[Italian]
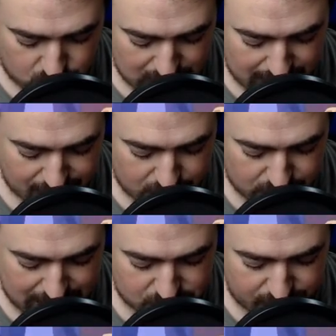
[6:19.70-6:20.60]
quelli che
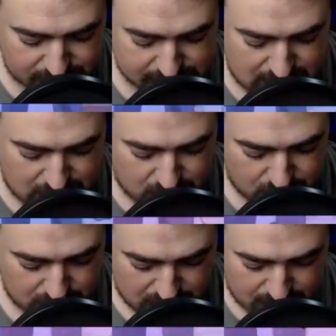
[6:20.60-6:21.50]
vogliono darci fastidio.
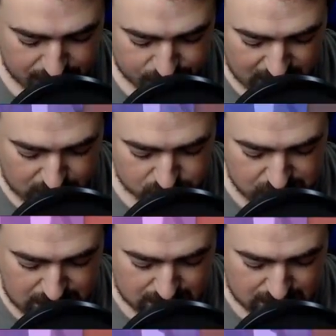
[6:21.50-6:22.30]
È così.